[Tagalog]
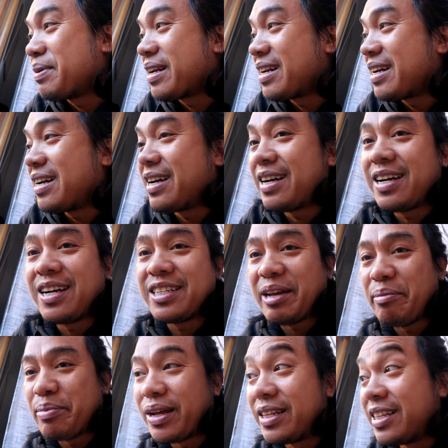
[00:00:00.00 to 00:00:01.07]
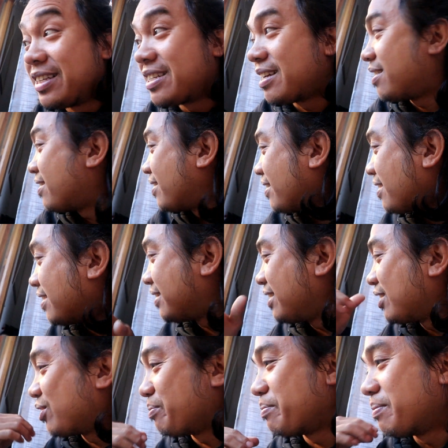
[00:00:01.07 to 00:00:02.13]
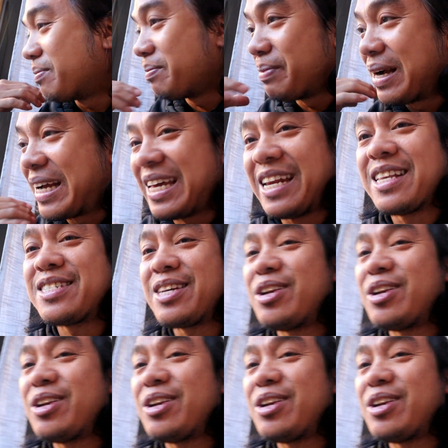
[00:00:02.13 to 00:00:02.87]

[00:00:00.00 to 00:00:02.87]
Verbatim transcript: para siyempre hindi siya dito magkalat